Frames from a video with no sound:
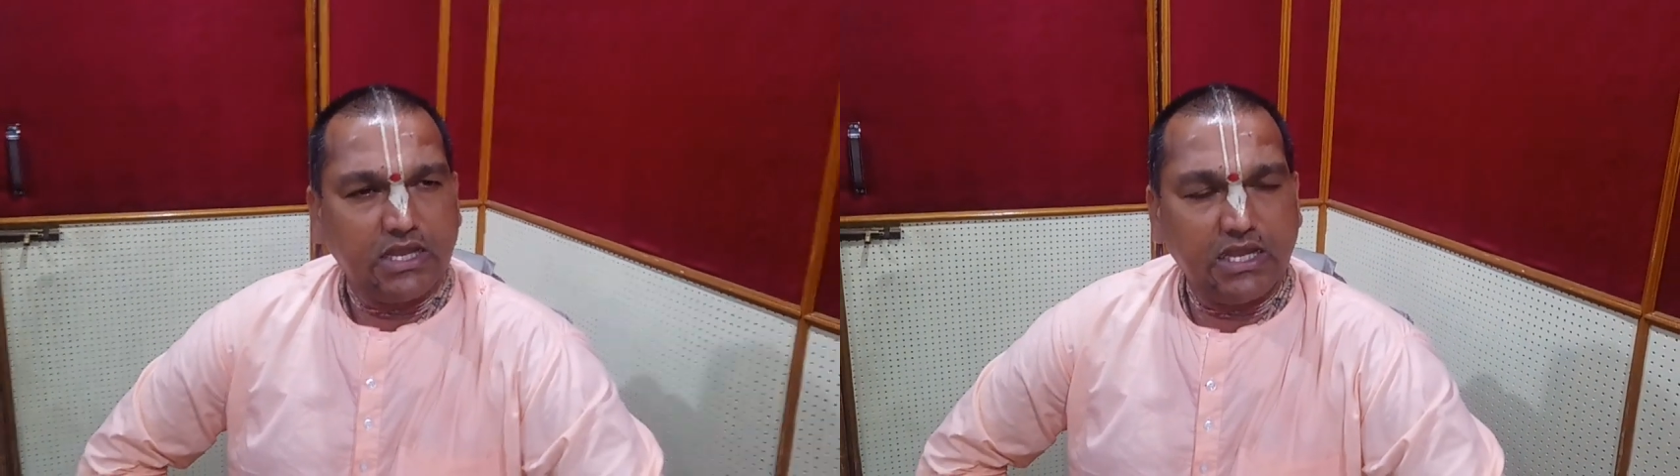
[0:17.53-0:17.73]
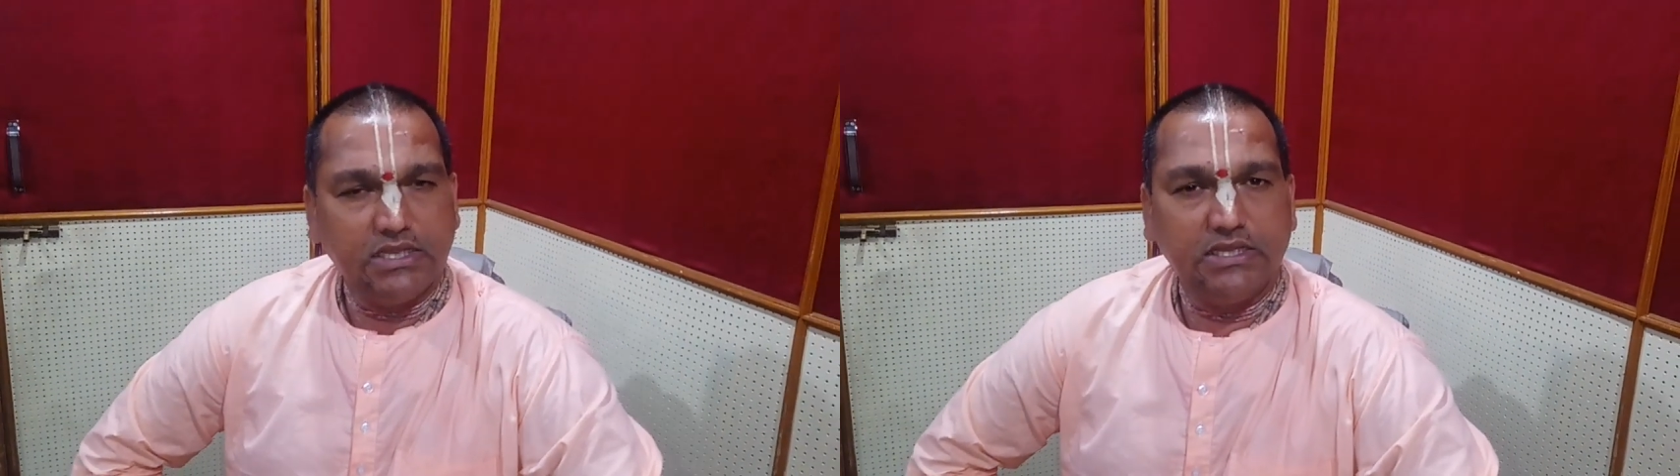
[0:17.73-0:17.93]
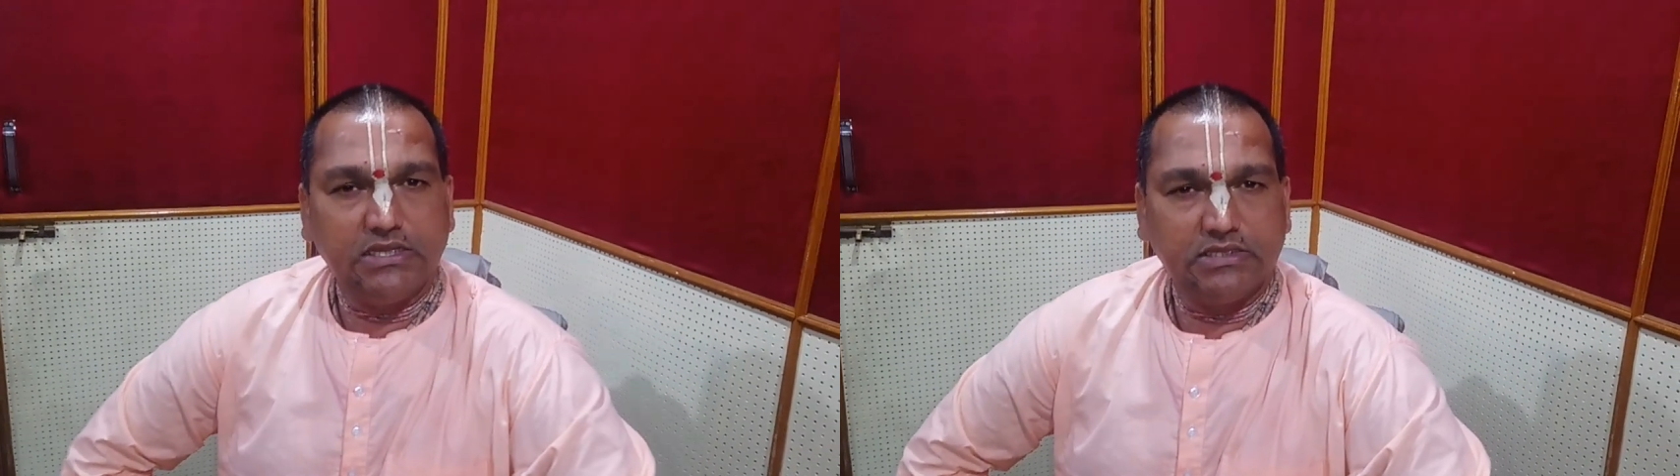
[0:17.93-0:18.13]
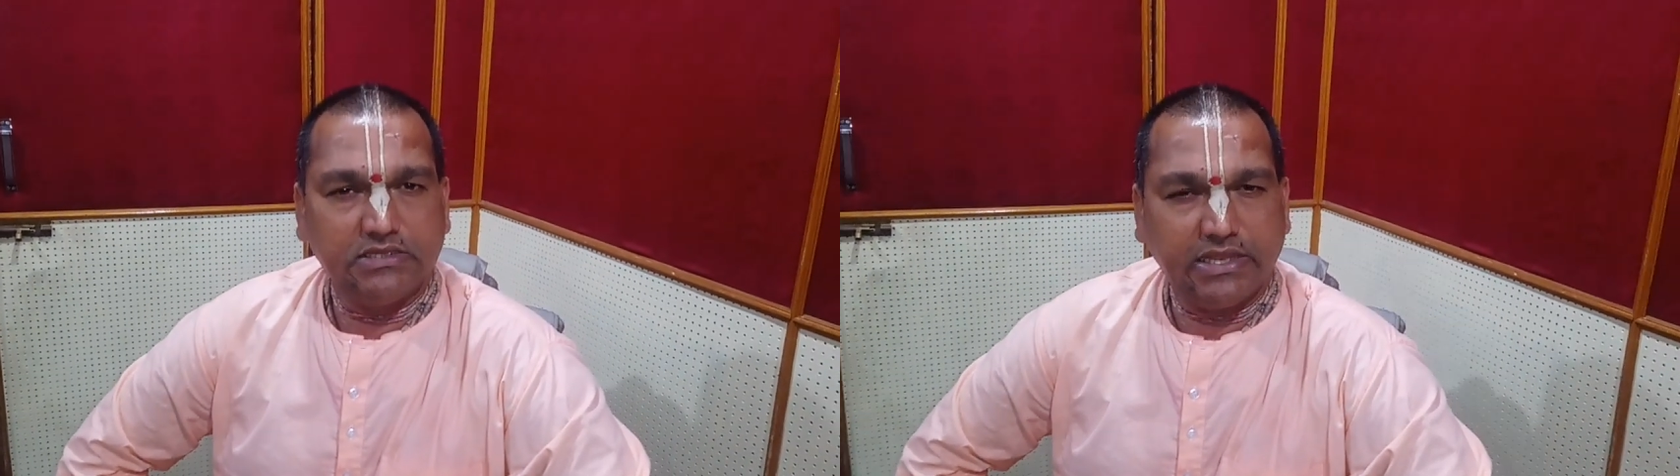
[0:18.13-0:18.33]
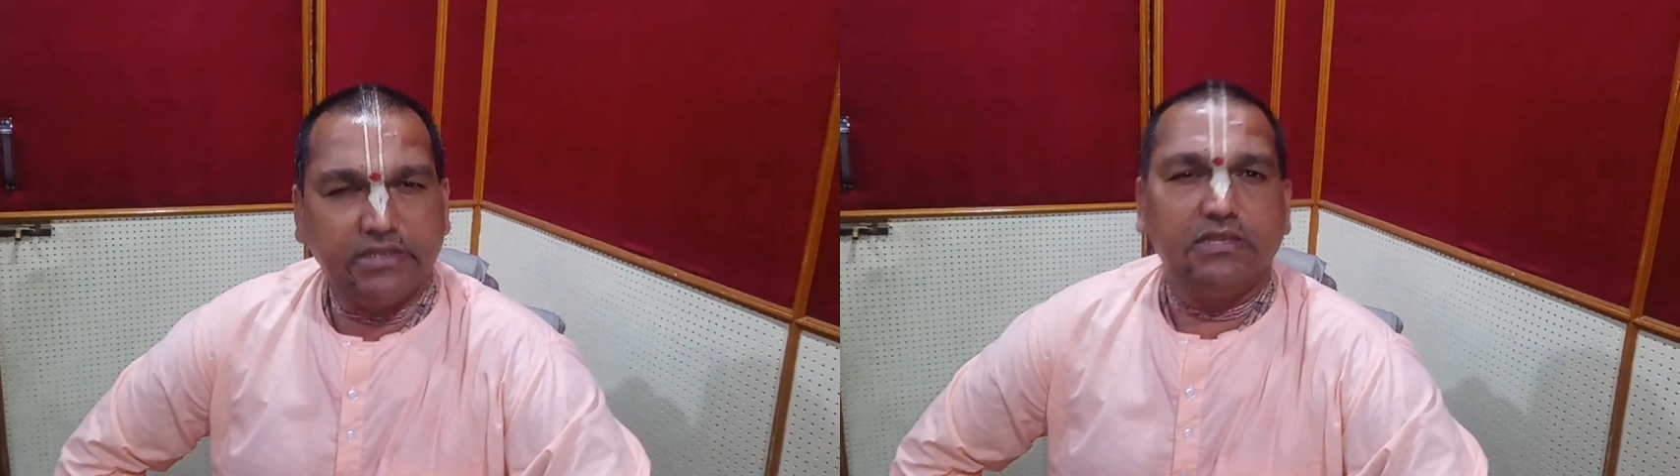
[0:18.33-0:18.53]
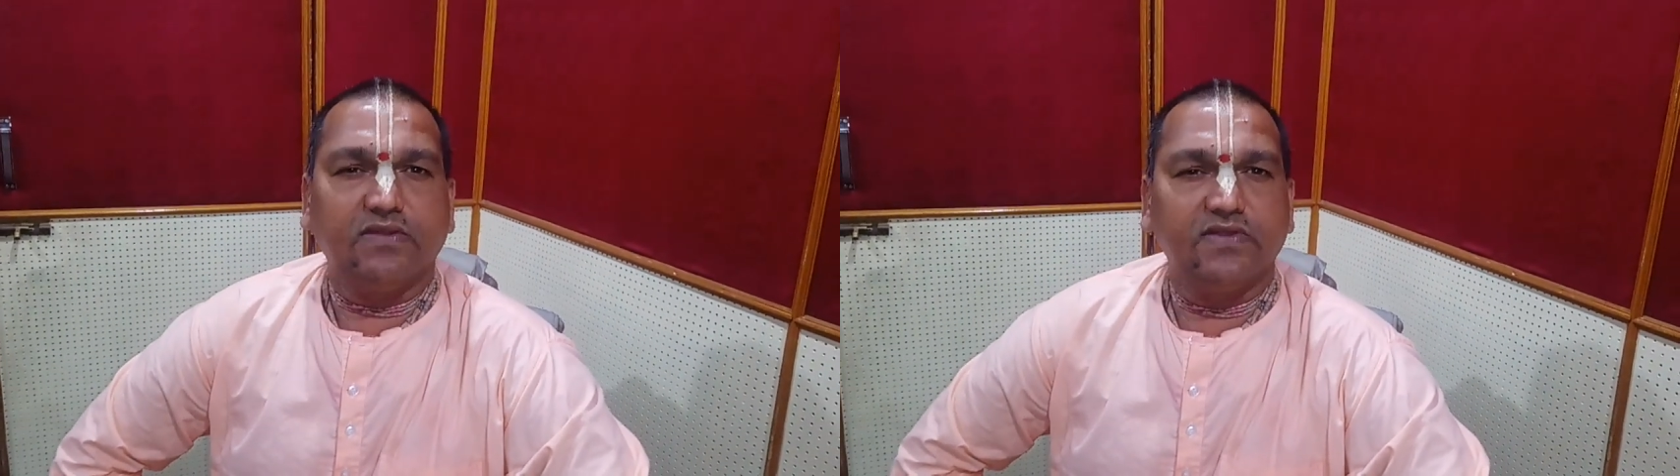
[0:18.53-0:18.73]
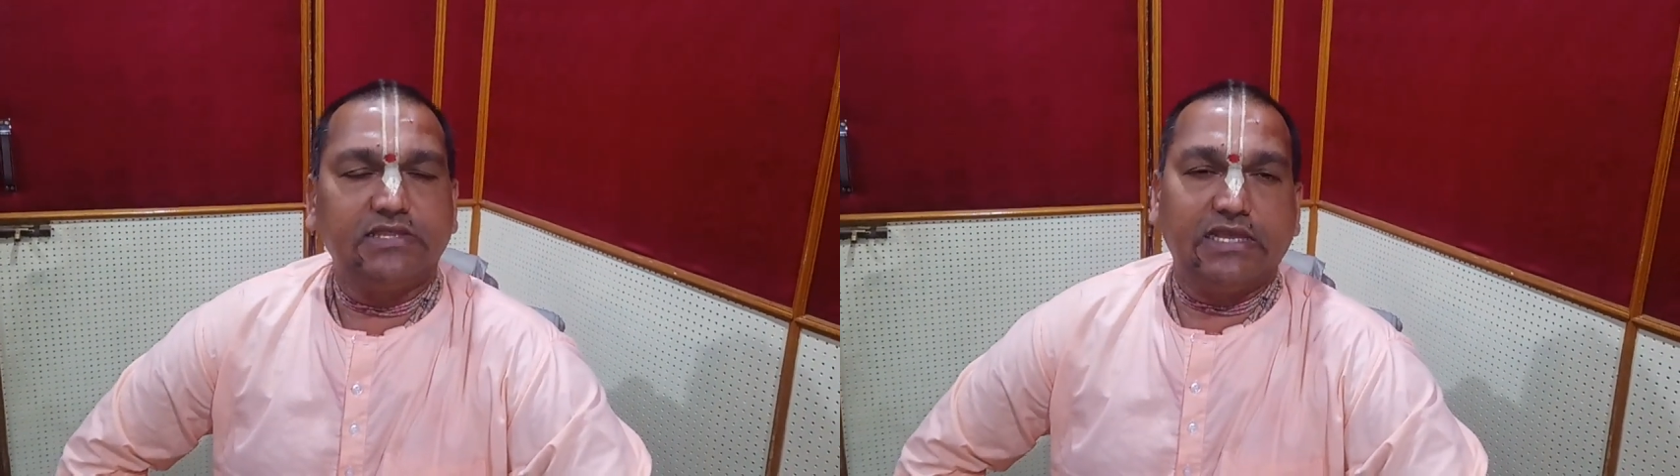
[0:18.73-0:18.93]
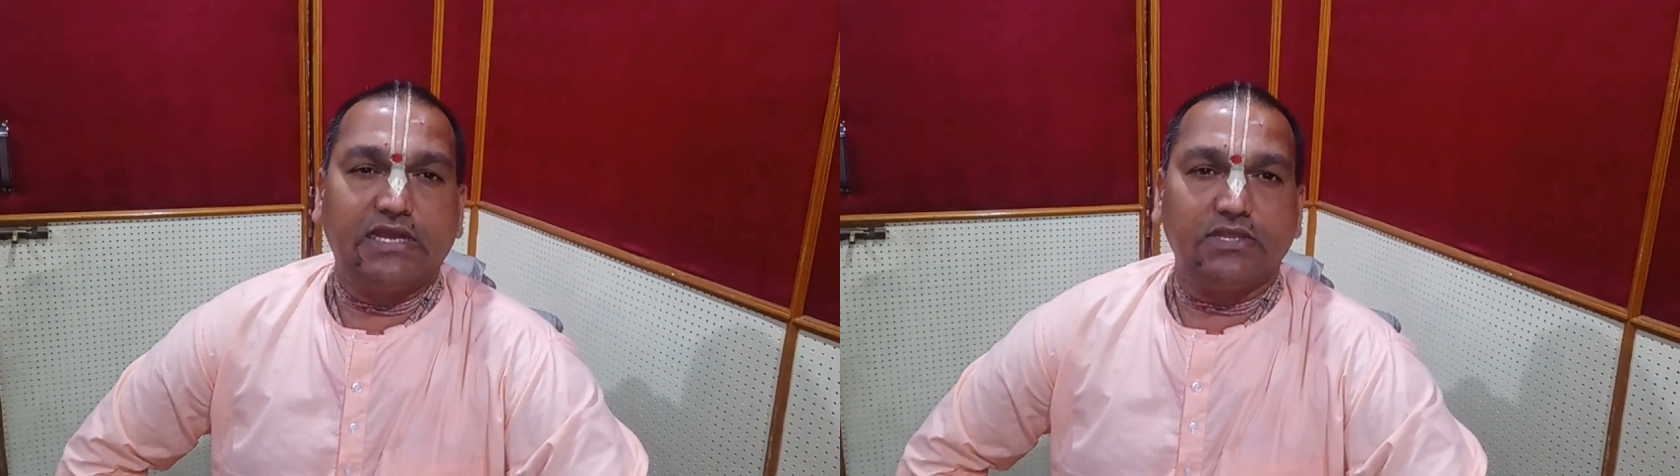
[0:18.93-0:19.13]
కానీ దరిద్రం
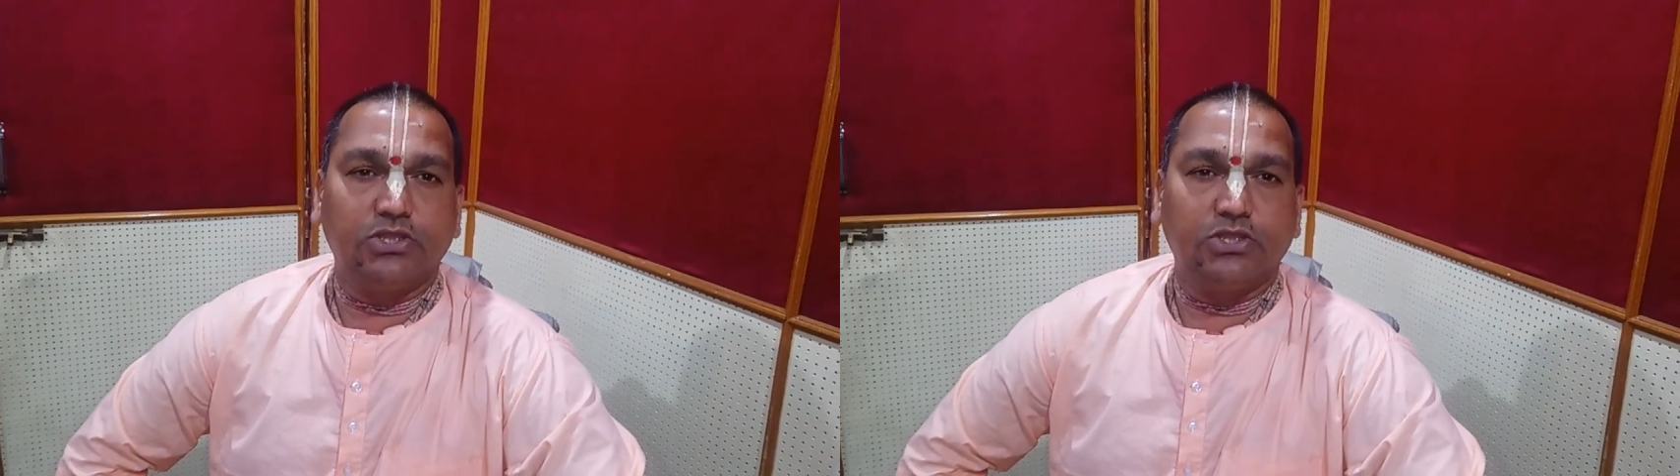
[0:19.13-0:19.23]
అంతా